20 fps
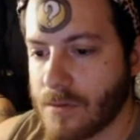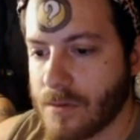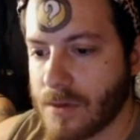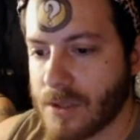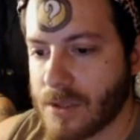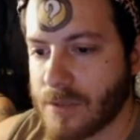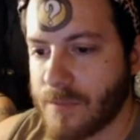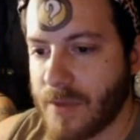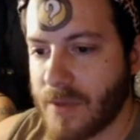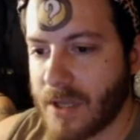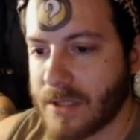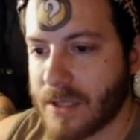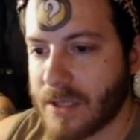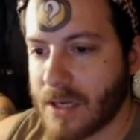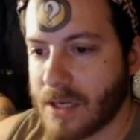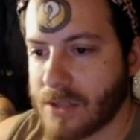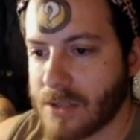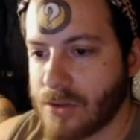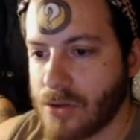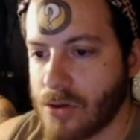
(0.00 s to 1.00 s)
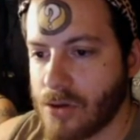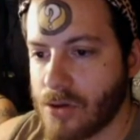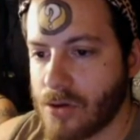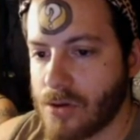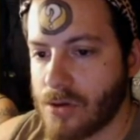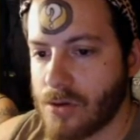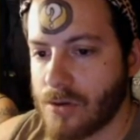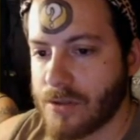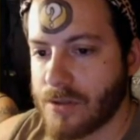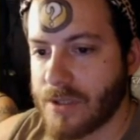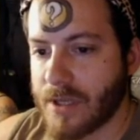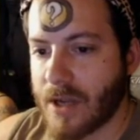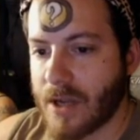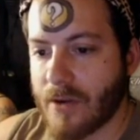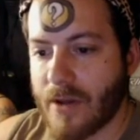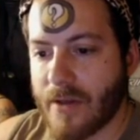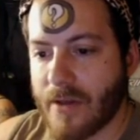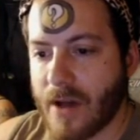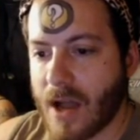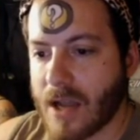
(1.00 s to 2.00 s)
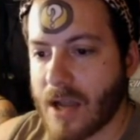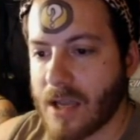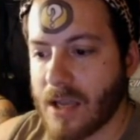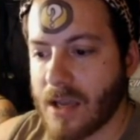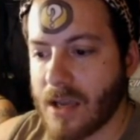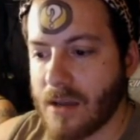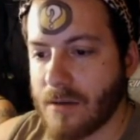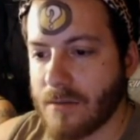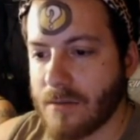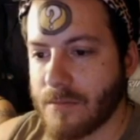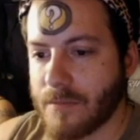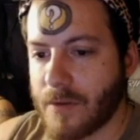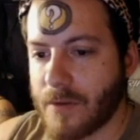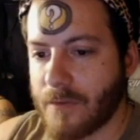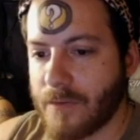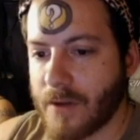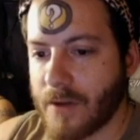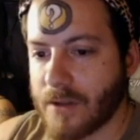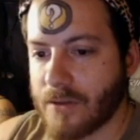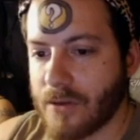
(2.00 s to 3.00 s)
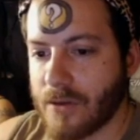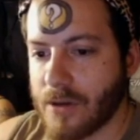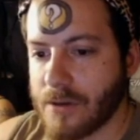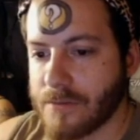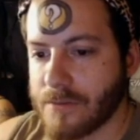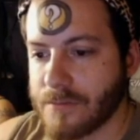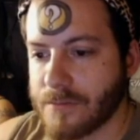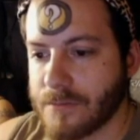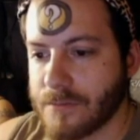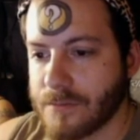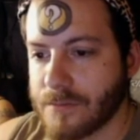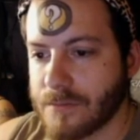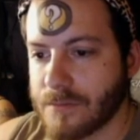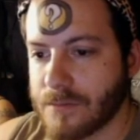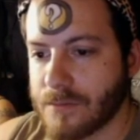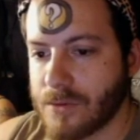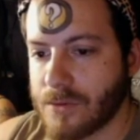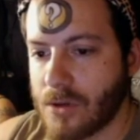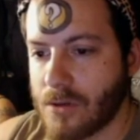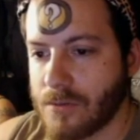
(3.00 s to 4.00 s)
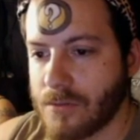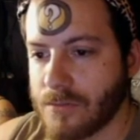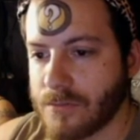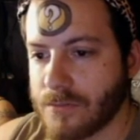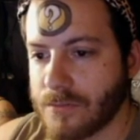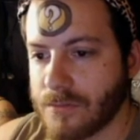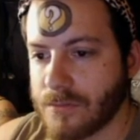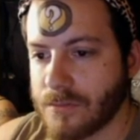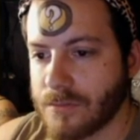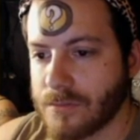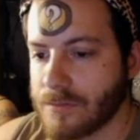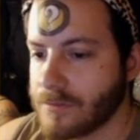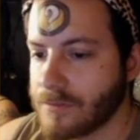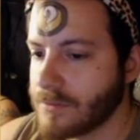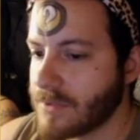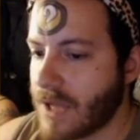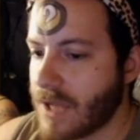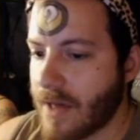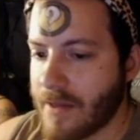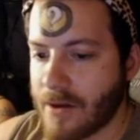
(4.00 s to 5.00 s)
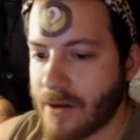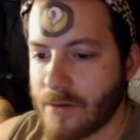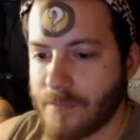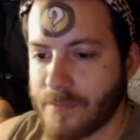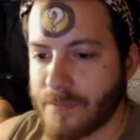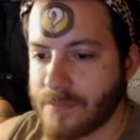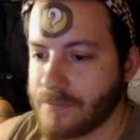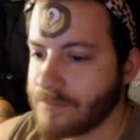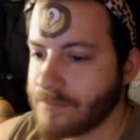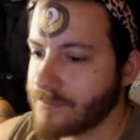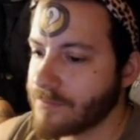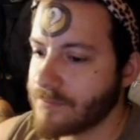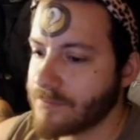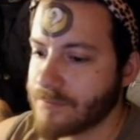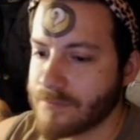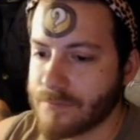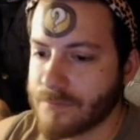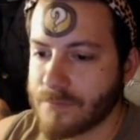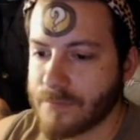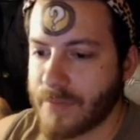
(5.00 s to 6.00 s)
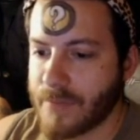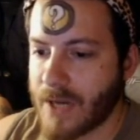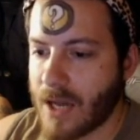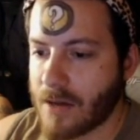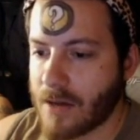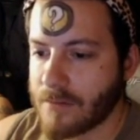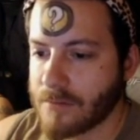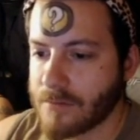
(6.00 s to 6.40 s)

Espía tracasol. Si cae una daga aquí, perfecto, ¿eh? ¿No? Nada, no. Espera.